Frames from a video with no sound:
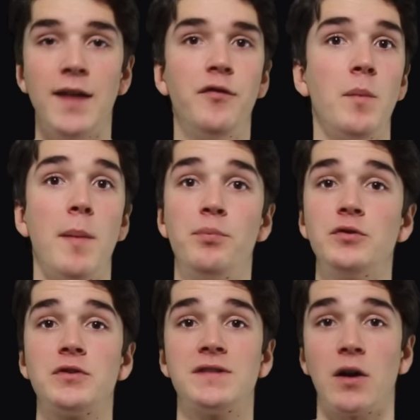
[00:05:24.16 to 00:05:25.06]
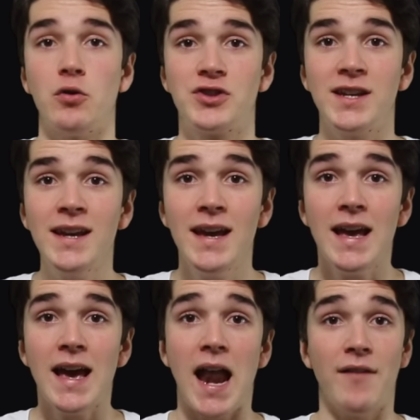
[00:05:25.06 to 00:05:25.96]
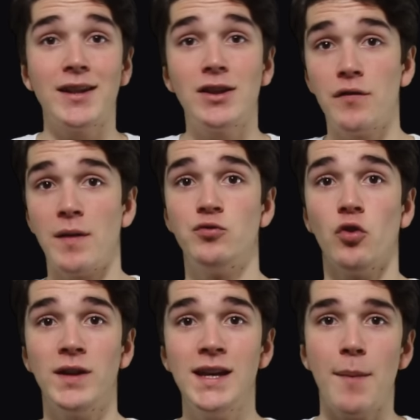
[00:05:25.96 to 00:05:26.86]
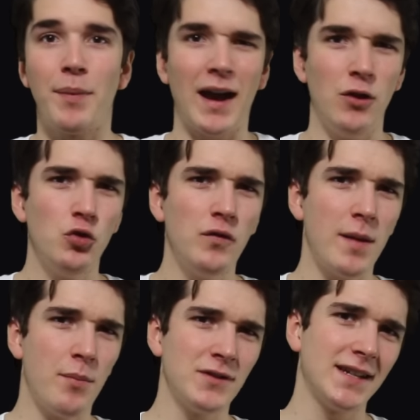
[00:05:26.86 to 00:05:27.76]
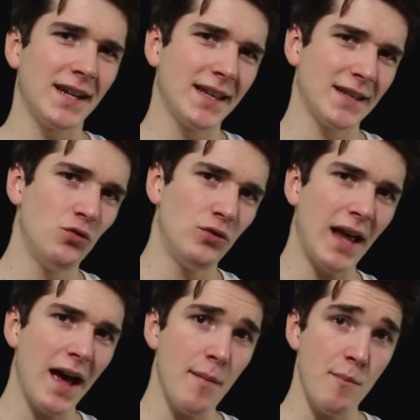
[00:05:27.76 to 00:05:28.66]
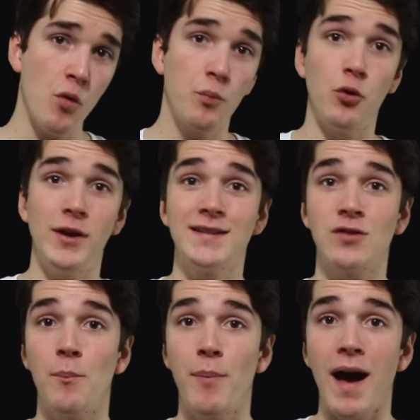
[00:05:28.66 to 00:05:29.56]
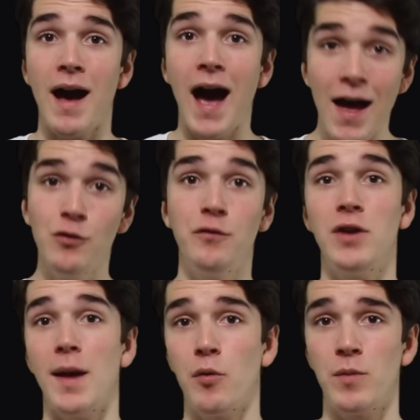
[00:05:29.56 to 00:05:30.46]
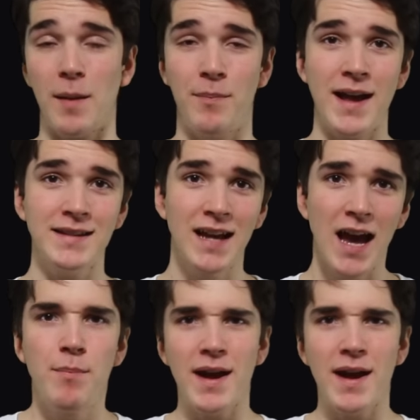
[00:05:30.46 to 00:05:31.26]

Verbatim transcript: Et ils font même plus que s'accrocher. À la 29e journée, après une nouvelle bonne série de résultats, Montpellier s'empare à nouveau de la première place,